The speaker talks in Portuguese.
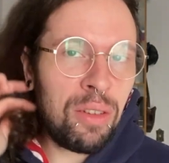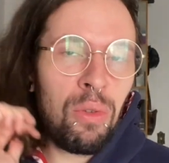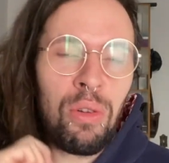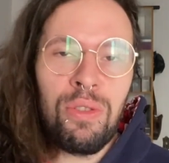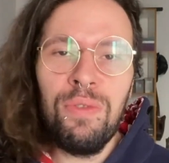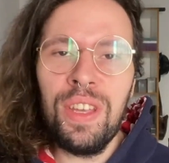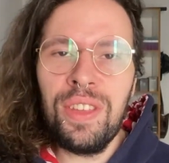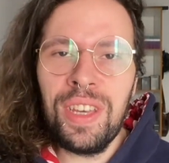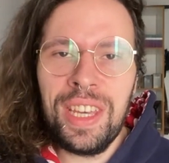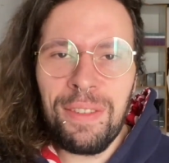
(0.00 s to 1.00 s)
com um
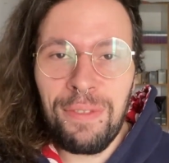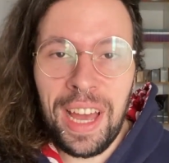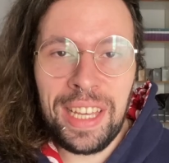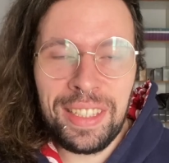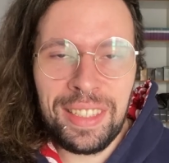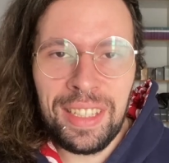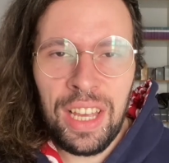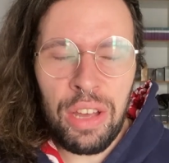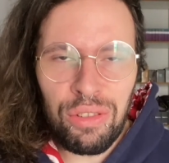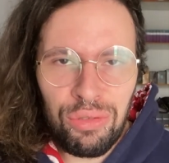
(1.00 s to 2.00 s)
outfit que faz
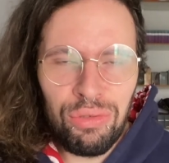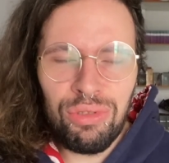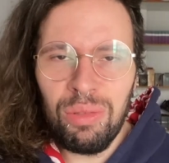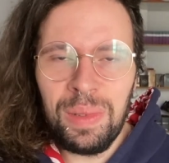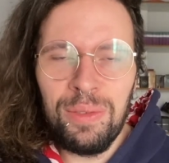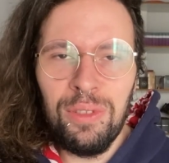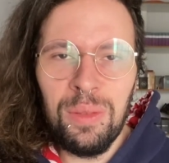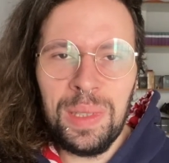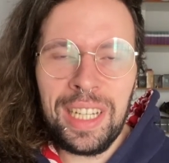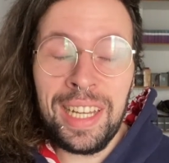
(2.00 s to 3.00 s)
jus ao
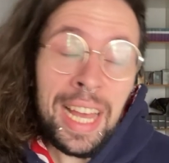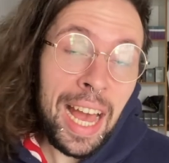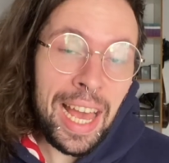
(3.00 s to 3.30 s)
perfume, né?